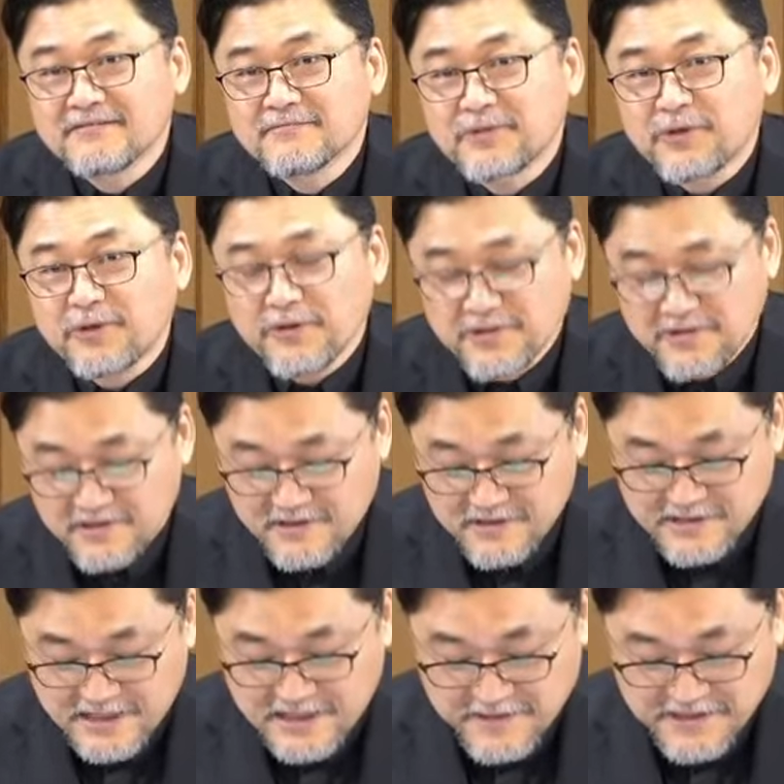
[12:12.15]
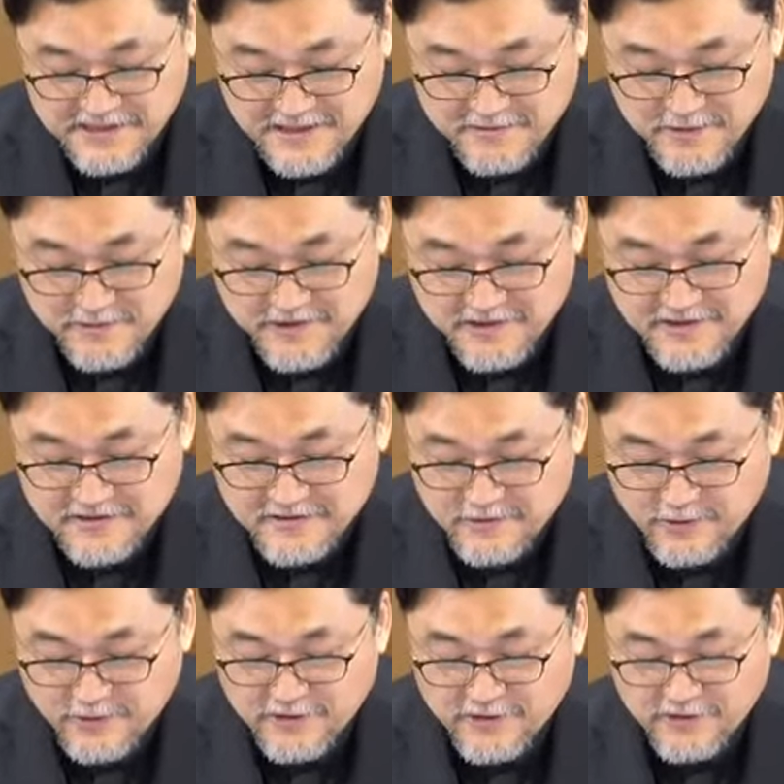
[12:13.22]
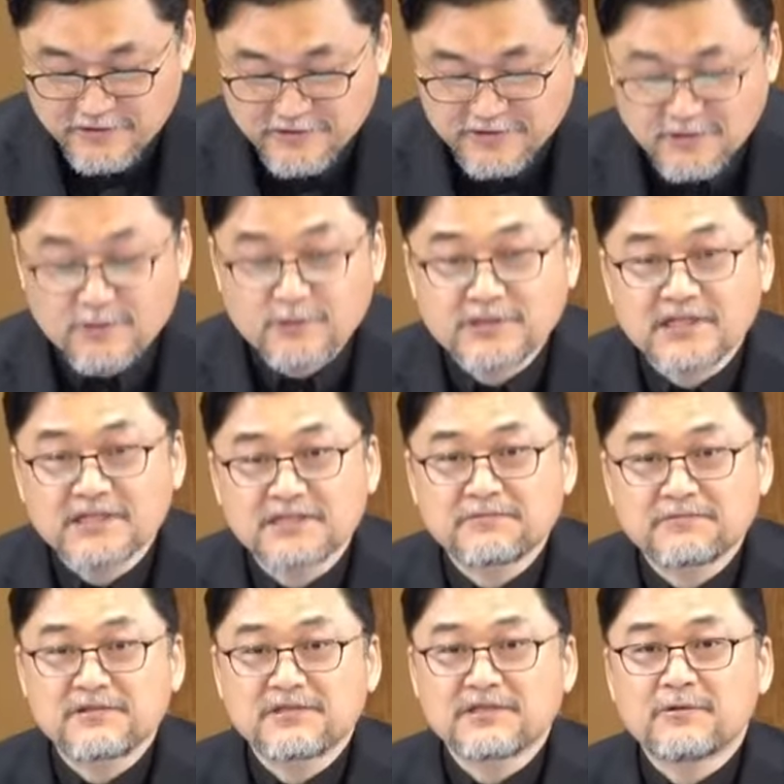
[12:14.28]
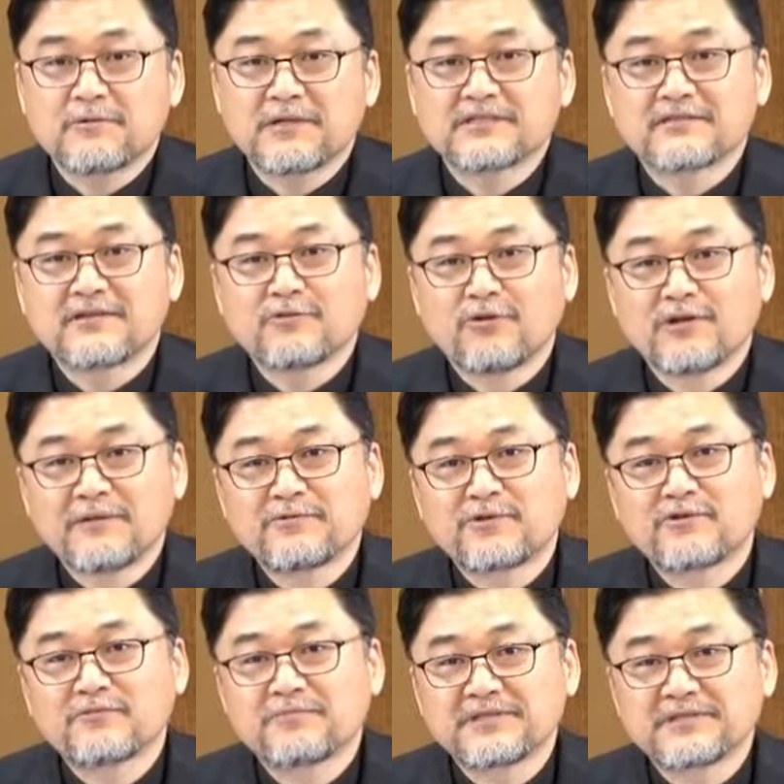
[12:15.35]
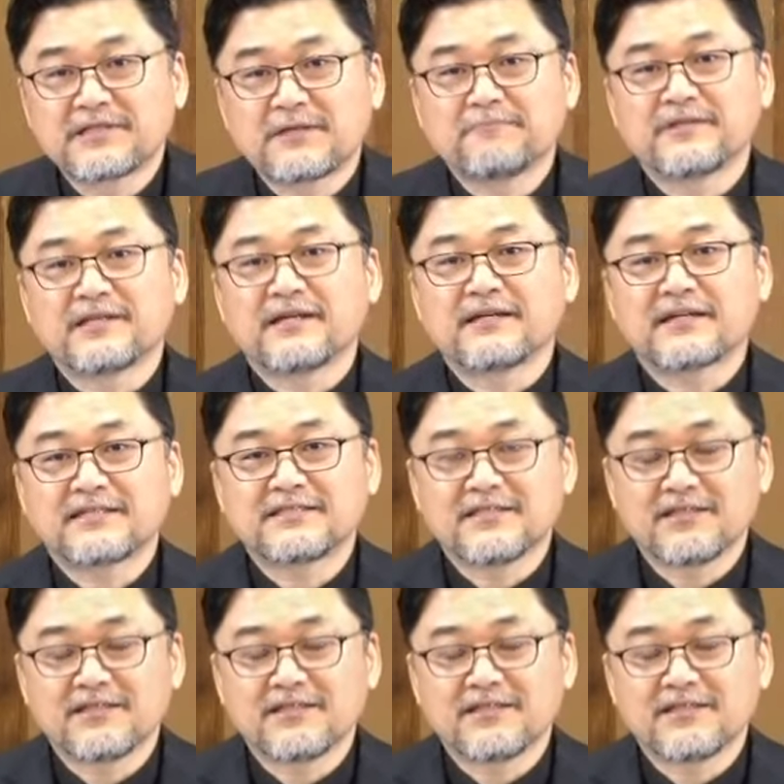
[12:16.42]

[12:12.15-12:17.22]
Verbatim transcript: 표현들을 가만 잘 보면은 고린도 후서 5장 17절의 말씀과 놀랍도록 비슷합니다. 같이